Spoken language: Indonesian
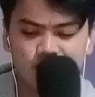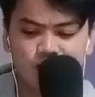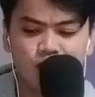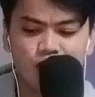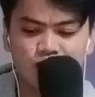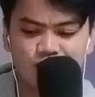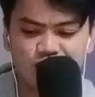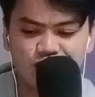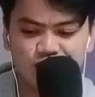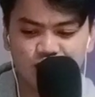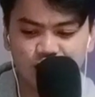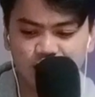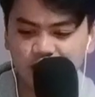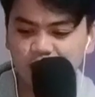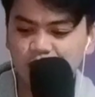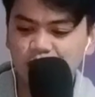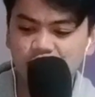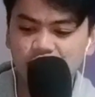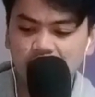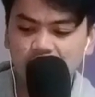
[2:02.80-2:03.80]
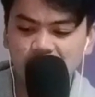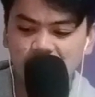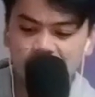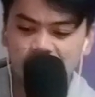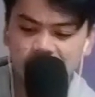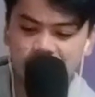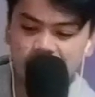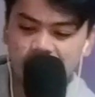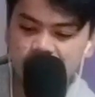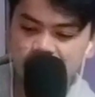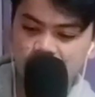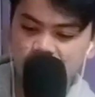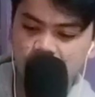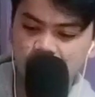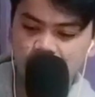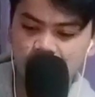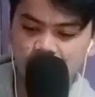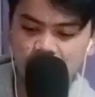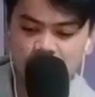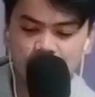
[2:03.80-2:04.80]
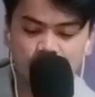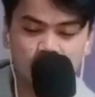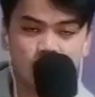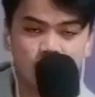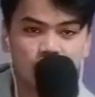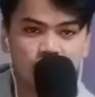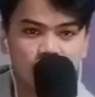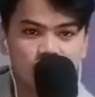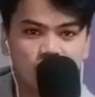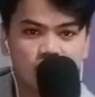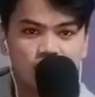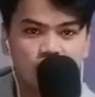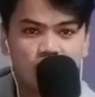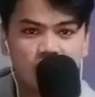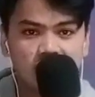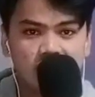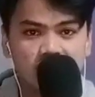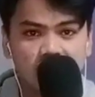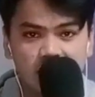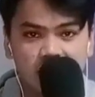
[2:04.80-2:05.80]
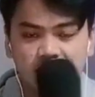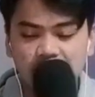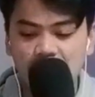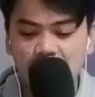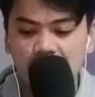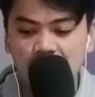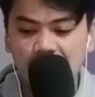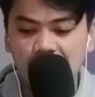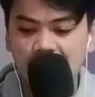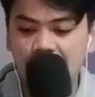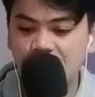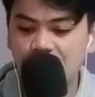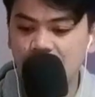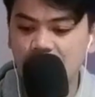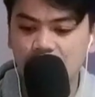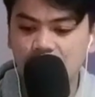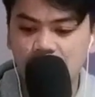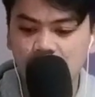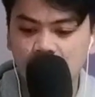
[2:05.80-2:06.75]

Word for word: box oh, betul-betul kan guys. Betul-betul luar dari jangkaan.